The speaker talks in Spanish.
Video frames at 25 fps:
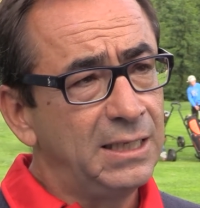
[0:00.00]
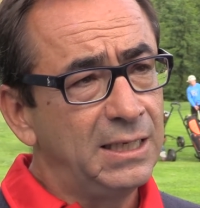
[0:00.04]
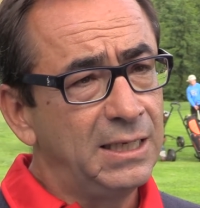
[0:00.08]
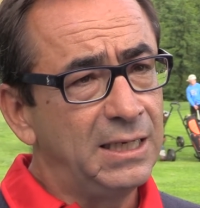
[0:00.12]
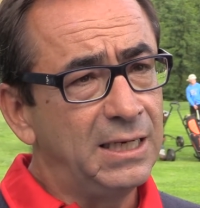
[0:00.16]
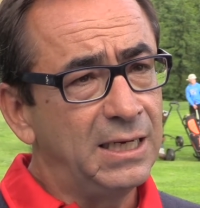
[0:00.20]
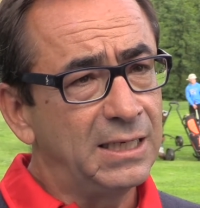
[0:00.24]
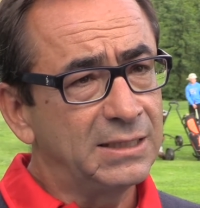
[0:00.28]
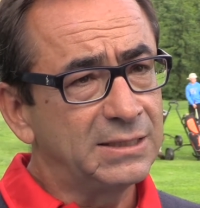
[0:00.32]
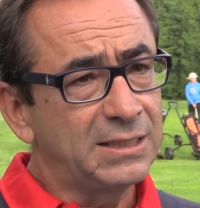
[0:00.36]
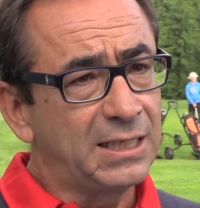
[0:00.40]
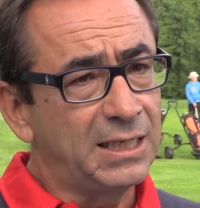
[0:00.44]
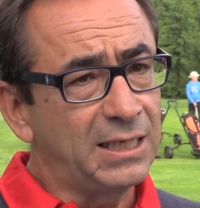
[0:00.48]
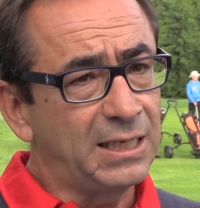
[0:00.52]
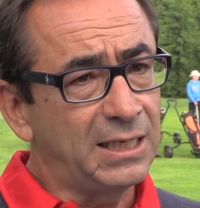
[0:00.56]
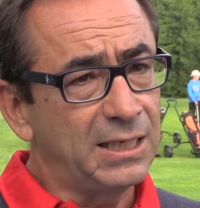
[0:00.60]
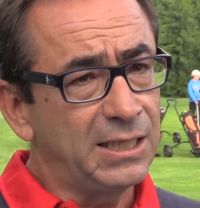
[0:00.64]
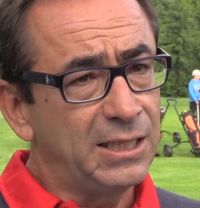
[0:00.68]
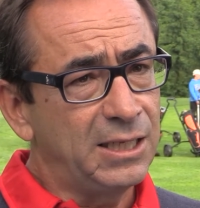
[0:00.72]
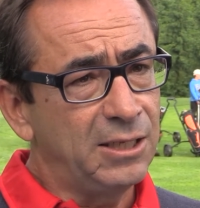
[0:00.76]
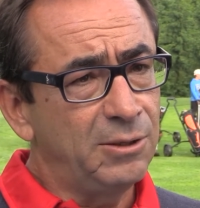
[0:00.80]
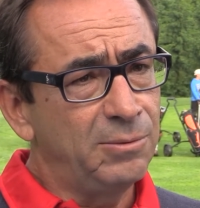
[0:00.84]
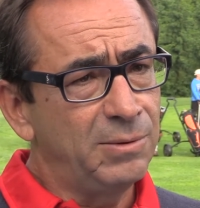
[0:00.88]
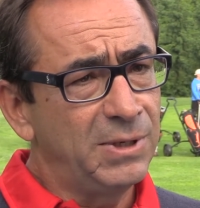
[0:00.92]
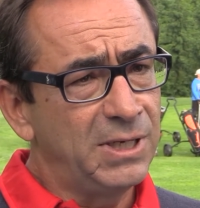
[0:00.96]
en las que
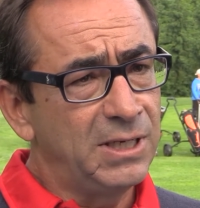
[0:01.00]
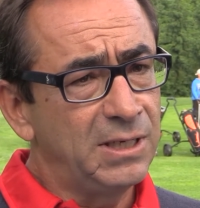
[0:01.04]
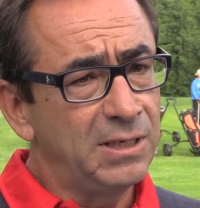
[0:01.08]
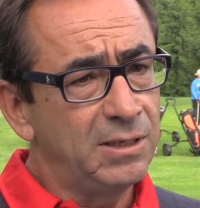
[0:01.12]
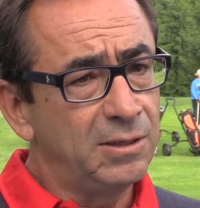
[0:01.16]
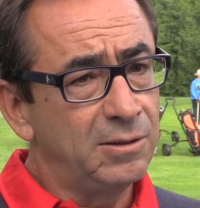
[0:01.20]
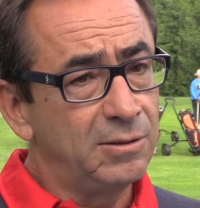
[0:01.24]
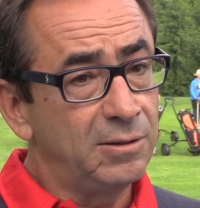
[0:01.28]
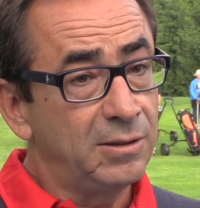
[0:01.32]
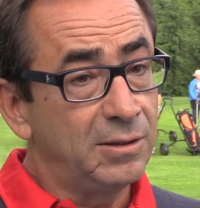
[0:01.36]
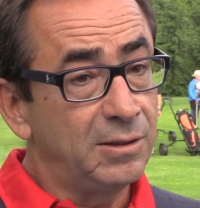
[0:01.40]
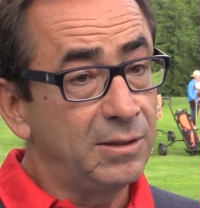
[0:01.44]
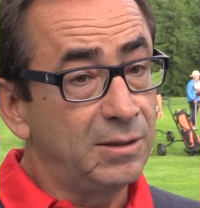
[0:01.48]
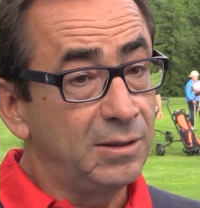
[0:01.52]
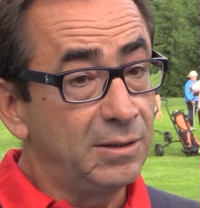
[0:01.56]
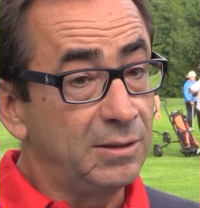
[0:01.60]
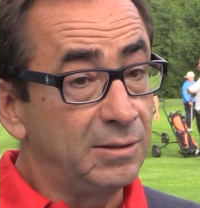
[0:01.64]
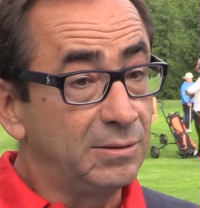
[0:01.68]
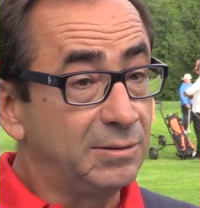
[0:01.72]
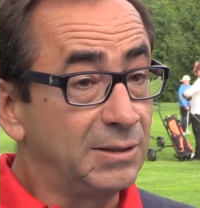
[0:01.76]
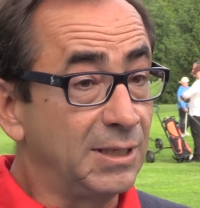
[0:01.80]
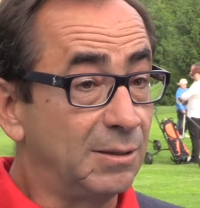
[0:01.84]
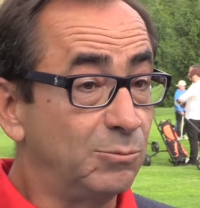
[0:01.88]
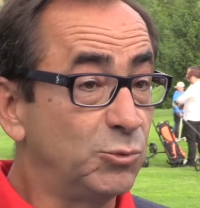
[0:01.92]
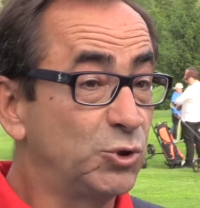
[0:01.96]
reciben
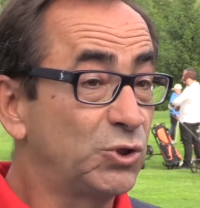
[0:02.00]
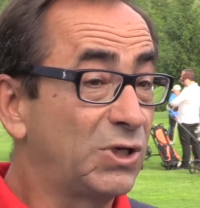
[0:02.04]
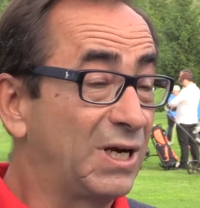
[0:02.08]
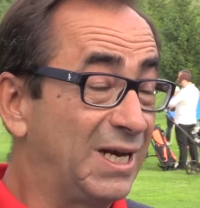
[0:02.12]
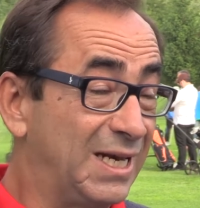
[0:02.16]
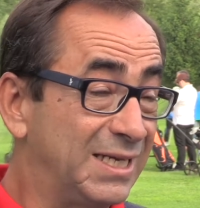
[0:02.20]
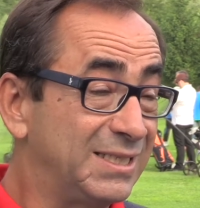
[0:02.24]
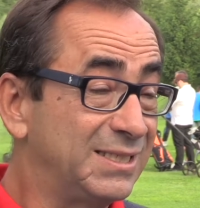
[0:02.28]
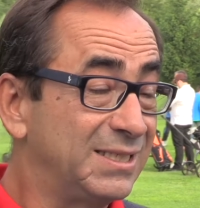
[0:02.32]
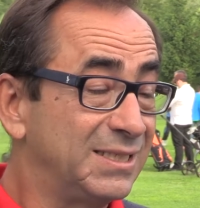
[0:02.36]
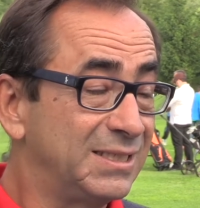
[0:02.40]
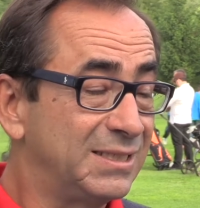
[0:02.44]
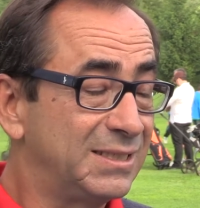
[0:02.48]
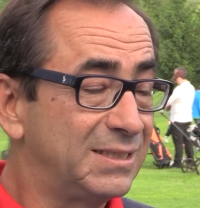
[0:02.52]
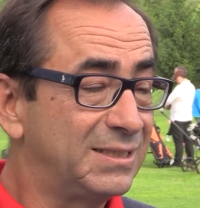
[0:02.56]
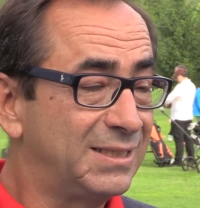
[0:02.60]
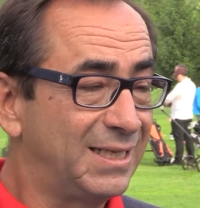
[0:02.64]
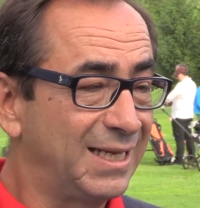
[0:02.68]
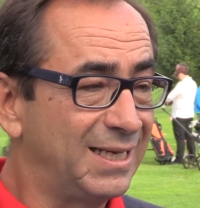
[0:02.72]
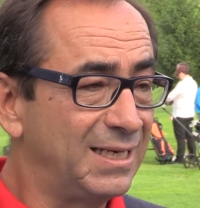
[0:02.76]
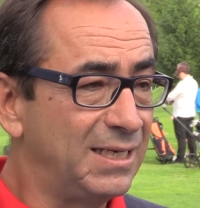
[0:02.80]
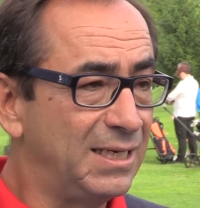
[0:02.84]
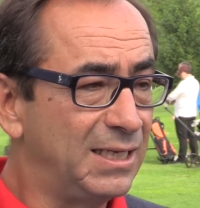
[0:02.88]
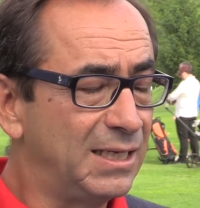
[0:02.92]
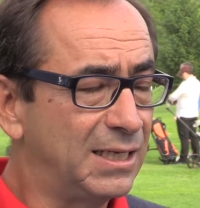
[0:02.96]
clases
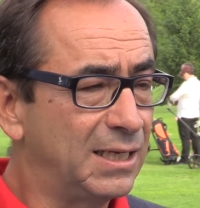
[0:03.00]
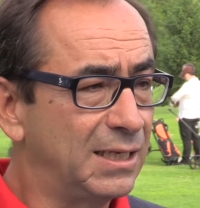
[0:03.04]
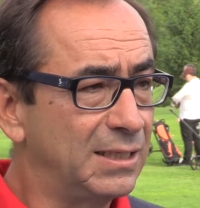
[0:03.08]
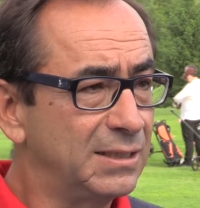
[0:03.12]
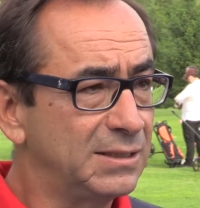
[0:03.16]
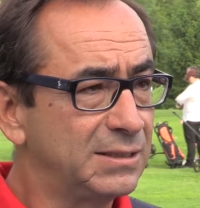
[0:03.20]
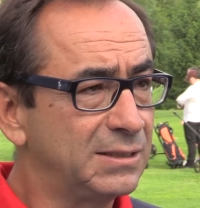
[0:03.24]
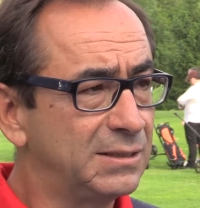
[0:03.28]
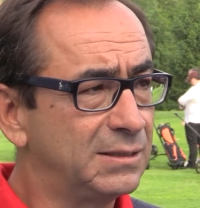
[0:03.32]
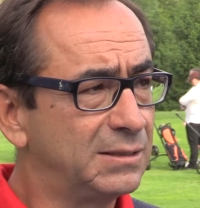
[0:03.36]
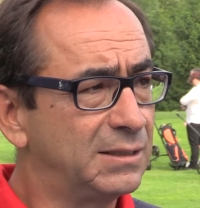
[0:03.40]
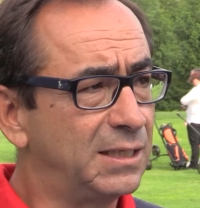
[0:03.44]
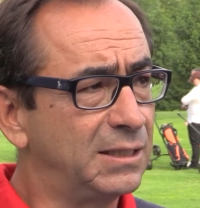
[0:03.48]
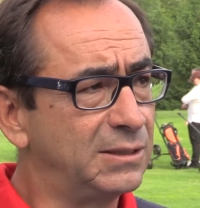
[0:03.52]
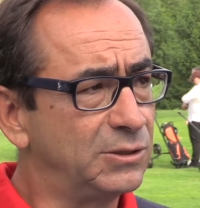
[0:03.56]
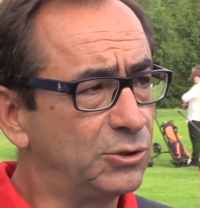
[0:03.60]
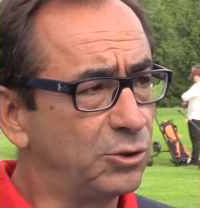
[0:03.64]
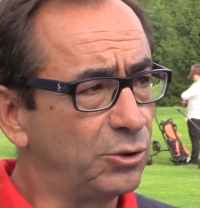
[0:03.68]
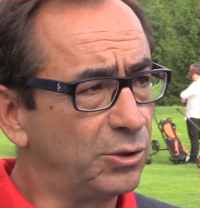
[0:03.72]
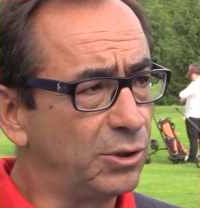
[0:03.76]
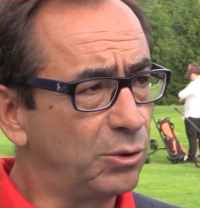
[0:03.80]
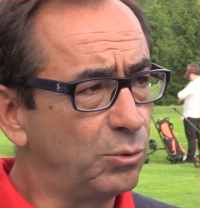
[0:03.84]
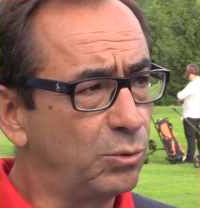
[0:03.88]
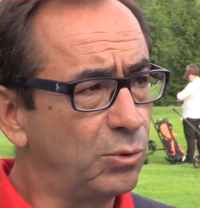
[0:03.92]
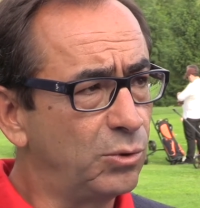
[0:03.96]
técnicas,
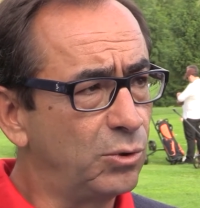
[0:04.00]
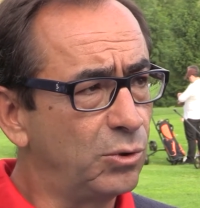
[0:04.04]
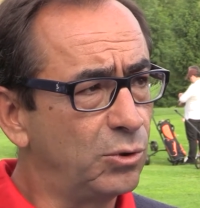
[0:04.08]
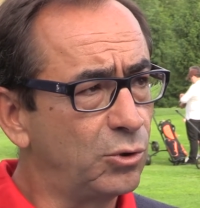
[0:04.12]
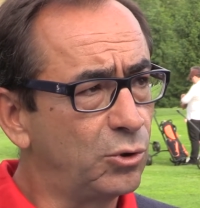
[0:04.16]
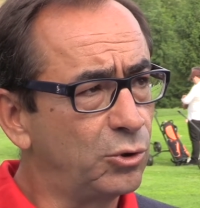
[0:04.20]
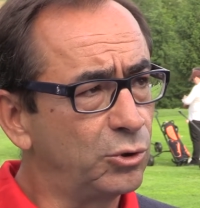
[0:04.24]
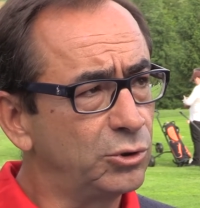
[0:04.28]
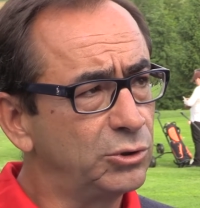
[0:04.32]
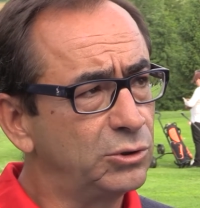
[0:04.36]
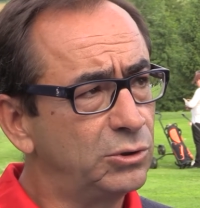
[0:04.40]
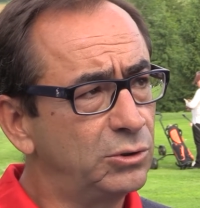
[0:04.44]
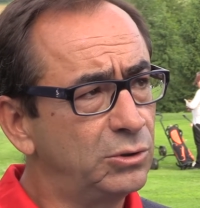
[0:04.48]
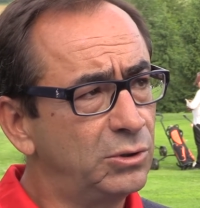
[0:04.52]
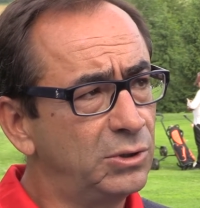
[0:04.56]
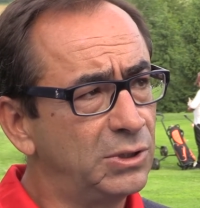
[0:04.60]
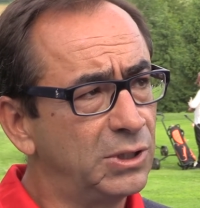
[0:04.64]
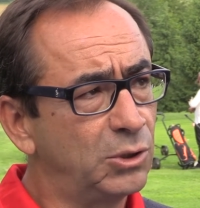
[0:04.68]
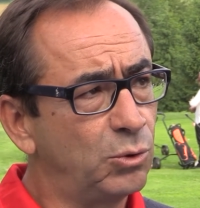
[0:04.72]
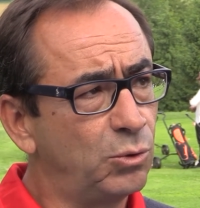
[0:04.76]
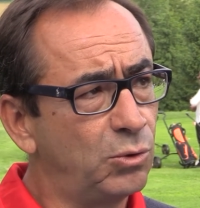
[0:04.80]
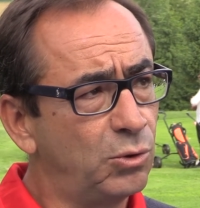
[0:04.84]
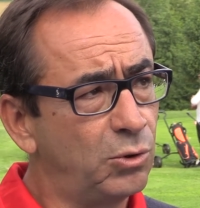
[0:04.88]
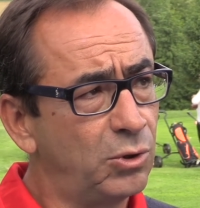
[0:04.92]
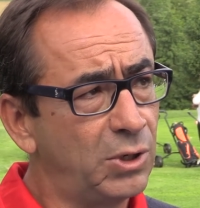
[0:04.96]
tanto de juego corto, de
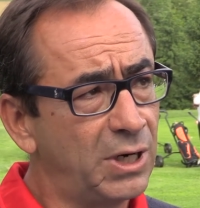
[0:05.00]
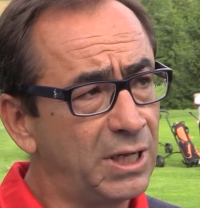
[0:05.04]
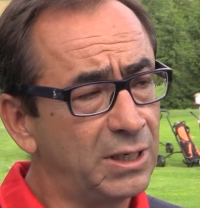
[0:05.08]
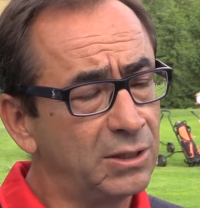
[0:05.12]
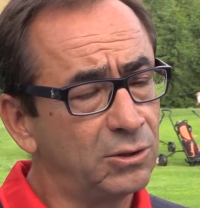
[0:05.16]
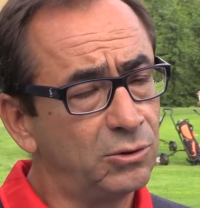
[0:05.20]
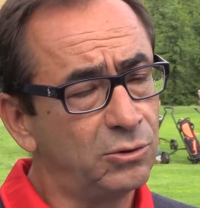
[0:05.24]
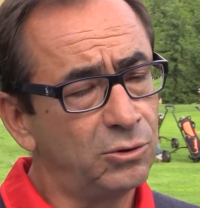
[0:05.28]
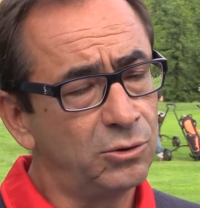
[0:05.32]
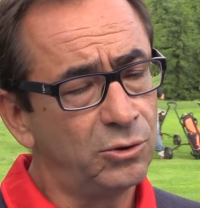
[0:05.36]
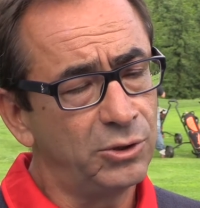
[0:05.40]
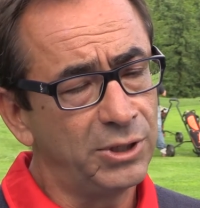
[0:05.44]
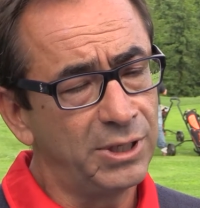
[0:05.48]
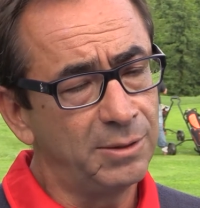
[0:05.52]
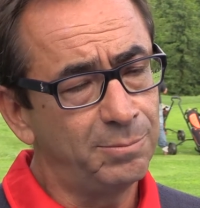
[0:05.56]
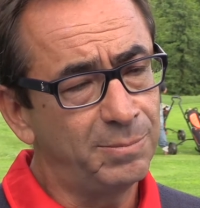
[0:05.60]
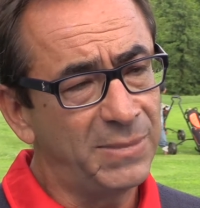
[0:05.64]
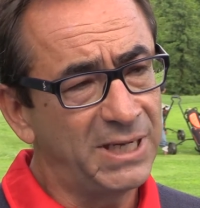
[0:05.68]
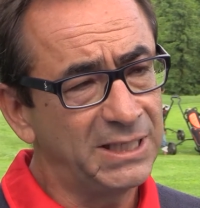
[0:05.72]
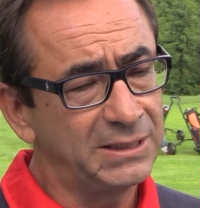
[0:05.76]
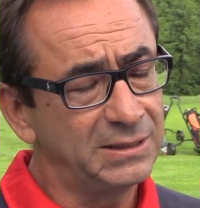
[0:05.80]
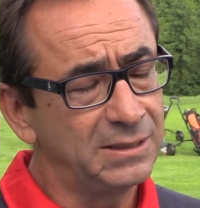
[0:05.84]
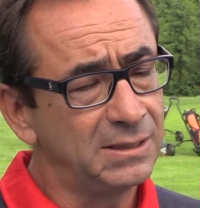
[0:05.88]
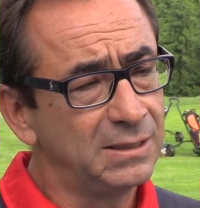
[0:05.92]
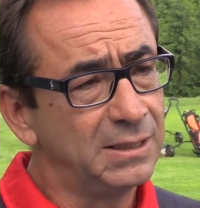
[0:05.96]
juego largo, de
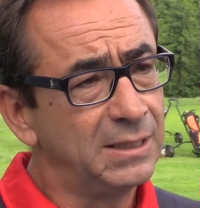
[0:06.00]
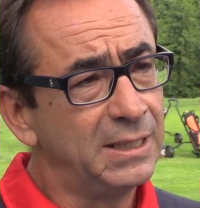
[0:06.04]
pad,